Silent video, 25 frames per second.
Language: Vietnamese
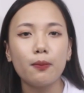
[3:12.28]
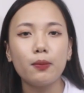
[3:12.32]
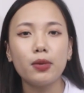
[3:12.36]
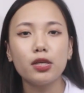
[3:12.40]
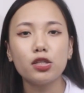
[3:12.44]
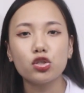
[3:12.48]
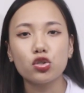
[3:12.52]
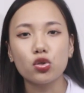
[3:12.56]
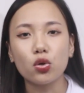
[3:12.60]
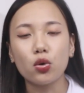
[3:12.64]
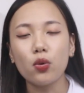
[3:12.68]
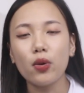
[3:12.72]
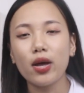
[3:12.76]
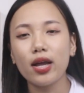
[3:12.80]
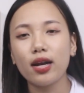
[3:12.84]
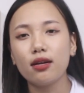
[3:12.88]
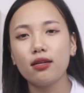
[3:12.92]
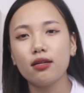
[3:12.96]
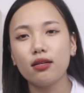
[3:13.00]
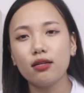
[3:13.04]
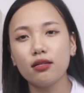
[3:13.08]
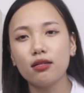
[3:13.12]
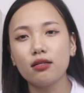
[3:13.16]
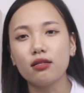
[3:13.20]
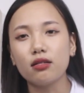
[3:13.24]
bị rối loạn
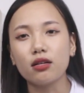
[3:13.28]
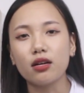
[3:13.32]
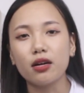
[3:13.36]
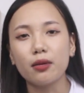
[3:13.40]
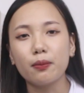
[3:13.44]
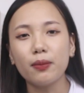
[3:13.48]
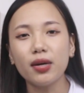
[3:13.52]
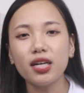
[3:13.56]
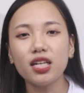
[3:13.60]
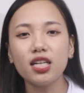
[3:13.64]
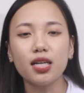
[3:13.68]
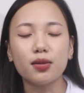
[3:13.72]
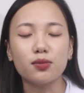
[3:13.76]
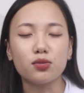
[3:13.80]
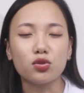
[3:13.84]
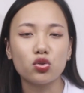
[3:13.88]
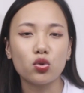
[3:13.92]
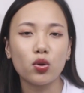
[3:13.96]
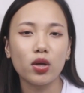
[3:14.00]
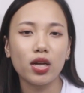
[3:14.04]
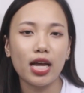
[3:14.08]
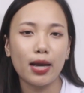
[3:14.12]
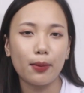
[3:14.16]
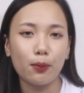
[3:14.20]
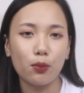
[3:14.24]
lưỡng cực, mất kiểm
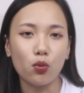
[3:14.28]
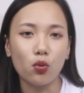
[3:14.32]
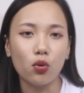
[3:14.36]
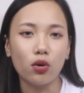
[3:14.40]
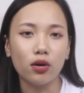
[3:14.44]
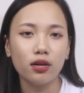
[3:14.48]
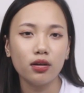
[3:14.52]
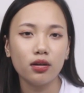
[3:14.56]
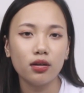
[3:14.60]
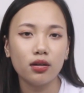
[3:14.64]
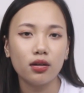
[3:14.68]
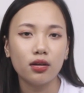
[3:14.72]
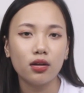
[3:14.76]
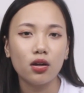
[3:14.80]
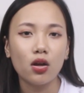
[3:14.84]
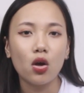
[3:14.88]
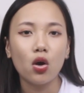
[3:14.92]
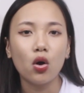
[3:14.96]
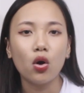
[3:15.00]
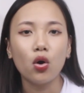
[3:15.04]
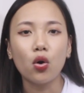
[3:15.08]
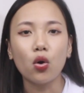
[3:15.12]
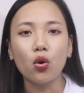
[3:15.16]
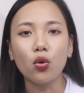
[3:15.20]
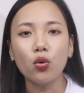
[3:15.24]
soát ham muốn,
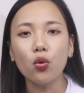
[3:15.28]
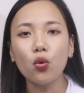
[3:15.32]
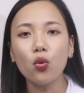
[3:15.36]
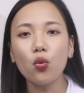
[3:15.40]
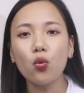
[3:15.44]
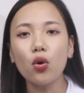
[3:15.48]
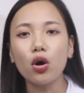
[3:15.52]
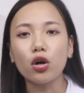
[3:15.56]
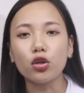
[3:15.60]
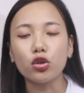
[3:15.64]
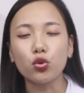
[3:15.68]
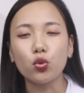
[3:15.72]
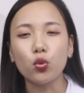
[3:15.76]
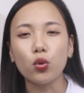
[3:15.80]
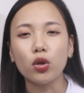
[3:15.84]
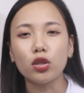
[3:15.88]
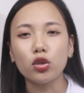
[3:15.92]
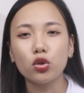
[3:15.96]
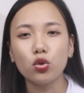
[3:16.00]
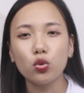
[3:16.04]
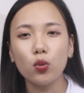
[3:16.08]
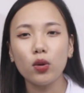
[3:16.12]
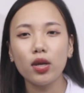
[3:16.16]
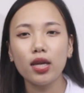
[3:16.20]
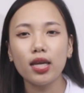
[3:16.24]
khối u ở
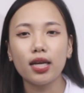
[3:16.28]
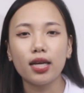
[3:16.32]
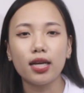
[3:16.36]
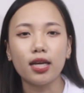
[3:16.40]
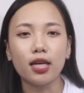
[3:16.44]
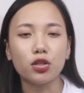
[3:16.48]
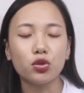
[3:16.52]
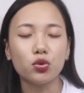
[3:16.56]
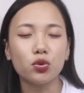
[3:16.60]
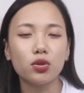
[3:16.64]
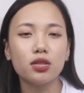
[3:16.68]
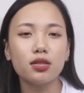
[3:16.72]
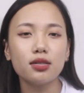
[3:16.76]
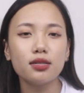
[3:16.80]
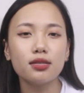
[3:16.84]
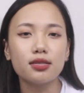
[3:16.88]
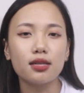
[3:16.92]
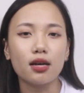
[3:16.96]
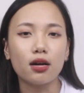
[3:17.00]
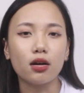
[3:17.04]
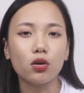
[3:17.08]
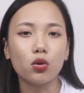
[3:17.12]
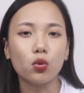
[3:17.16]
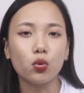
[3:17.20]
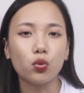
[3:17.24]
tuyến tụy khiến cho nữ
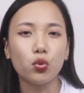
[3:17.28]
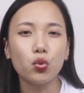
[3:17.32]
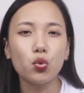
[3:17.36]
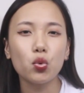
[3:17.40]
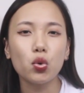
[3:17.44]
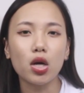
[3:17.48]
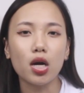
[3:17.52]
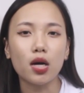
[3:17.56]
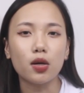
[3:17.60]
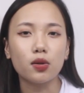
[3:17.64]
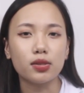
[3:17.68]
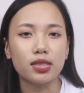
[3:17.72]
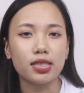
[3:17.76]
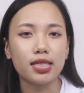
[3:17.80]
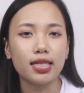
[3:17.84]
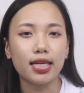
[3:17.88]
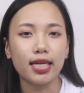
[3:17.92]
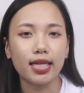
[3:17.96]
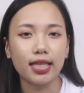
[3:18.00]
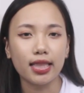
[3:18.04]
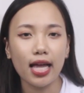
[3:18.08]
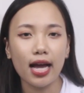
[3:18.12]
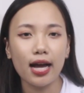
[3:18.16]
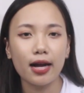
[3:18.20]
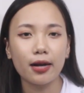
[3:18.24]
giới có nhu cầu sinh
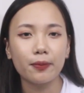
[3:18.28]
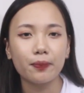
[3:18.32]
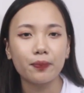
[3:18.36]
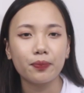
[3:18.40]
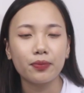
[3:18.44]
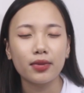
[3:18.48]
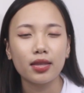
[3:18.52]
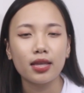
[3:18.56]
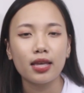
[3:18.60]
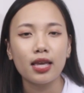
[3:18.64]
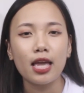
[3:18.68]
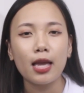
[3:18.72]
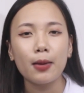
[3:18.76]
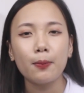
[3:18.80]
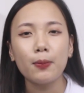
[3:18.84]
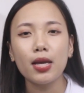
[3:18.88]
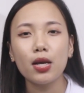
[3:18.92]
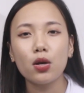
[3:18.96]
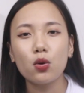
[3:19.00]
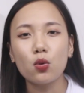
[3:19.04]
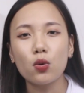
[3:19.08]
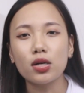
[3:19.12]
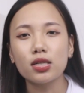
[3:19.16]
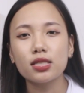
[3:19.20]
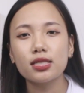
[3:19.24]
lý tăng,
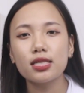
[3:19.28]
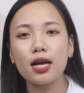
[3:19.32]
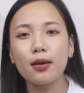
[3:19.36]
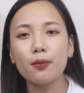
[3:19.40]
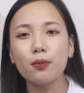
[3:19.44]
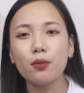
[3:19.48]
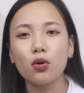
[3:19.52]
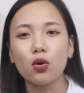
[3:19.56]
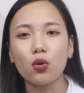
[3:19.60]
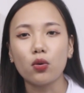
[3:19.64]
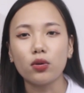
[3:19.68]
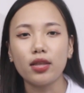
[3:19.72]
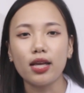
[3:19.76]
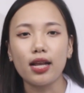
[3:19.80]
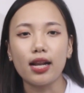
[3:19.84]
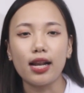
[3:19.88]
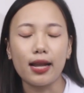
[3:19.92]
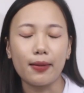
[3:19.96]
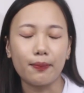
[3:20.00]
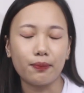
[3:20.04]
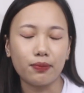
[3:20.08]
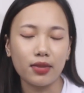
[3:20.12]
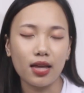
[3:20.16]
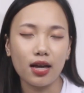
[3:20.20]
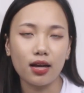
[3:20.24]
bị cuồng dâm có thể
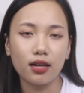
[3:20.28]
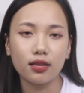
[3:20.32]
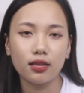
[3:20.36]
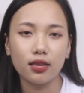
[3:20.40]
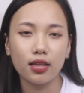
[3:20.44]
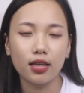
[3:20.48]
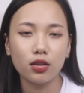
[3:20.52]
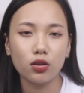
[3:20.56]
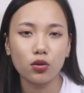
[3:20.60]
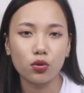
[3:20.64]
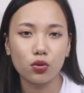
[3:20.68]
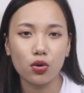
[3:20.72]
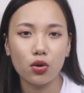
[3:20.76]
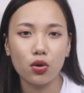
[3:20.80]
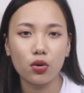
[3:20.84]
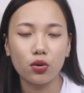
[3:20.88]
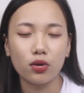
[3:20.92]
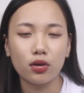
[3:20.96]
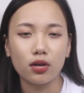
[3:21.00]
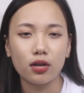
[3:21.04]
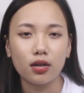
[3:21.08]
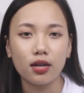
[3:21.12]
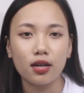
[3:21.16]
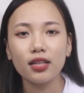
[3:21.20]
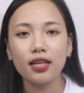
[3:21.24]
làm tăng
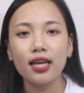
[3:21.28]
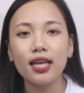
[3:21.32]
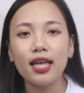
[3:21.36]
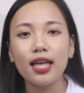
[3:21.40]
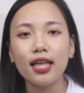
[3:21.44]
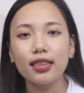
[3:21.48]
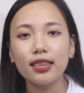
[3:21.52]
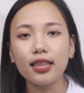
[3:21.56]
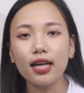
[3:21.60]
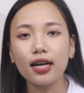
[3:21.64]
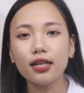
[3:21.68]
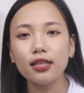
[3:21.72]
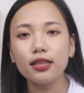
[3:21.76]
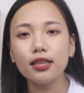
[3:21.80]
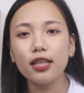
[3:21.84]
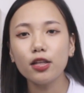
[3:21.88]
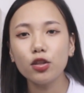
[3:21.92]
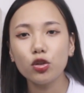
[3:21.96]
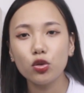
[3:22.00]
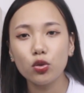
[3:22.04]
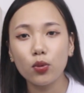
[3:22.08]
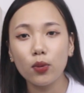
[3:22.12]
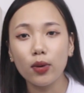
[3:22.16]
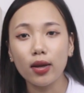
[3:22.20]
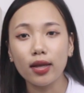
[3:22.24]
testosterone, tăng
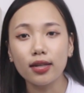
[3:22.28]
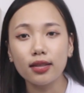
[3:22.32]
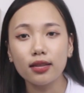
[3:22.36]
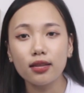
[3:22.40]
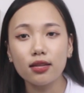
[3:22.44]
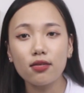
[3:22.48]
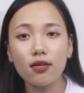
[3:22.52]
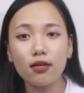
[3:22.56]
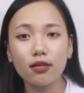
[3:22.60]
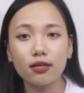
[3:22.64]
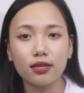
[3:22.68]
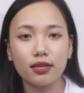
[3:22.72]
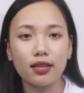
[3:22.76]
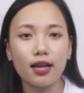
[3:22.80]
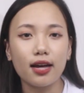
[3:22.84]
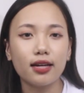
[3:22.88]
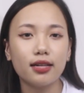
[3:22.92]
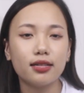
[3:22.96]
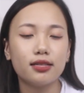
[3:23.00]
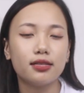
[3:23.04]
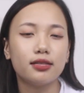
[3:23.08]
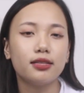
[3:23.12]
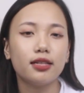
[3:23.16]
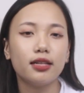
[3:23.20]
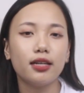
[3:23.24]
tiết tuyến thượng
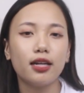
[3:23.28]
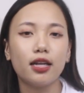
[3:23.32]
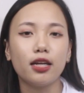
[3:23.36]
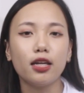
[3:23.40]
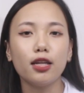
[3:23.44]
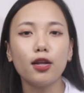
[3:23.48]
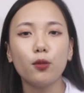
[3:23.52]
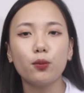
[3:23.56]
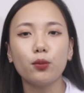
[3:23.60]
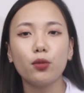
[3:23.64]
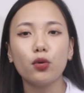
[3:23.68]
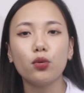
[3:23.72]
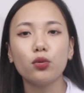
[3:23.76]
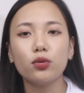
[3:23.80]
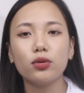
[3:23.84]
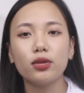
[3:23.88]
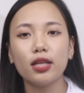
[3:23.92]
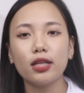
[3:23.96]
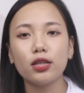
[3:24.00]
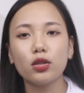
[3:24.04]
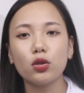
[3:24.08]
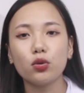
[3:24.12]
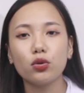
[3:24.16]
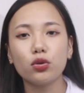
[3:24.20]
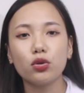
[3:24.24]
thận dẫn đến nồng độ
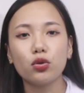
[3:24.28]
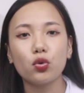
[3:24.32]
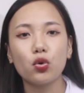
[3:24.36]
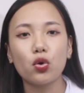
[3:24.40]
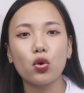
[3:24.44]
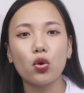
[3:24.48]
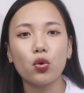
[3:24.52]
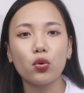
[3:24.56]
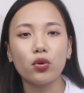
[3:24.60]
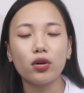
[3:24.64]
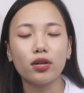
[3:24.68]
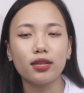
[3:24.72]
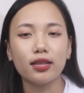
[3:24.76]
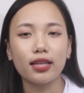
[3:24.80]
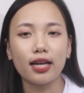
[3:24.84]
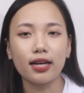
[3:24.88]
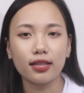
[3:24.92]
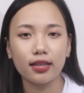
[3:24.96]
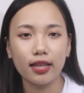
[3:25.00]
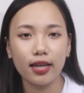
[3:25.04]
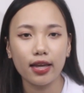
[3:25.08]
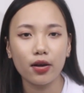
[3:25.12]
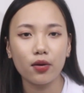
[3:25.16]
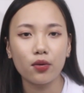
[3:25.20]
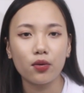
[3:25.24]
testosterone
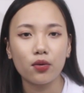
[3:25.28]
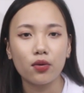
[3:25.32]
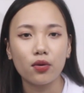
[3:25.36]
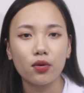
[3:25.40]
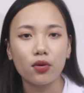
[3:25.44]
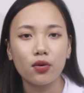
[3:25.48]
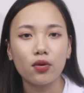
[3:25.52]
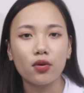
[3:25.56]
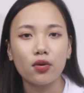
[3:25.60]
tăng theo.